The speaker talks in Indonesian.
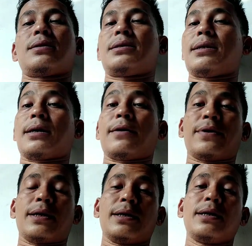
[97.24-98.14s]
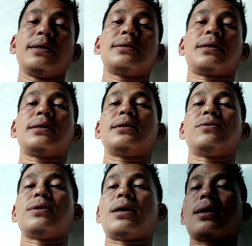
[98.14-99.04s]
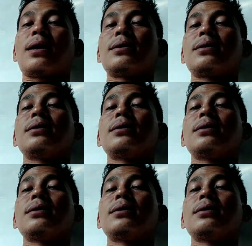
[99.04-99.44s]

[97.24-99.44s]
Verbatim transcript: Istilah kafir ini sering digunakan